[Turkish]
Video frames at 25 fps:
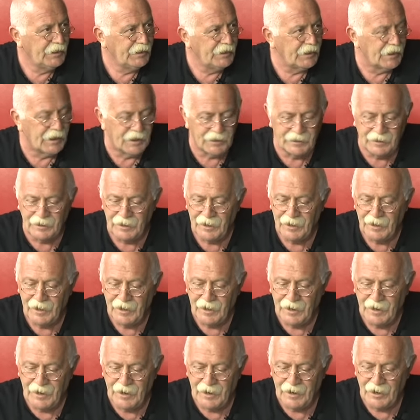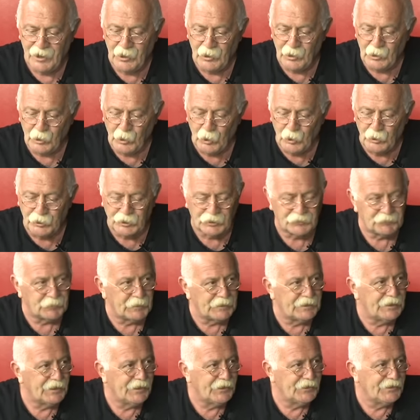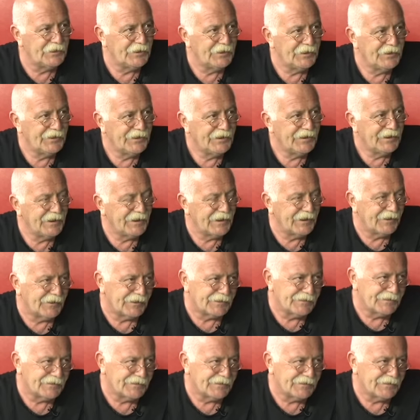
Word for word: Yani 15 ee, öğretmeni, Temmuz diye bir şey bir evet, takım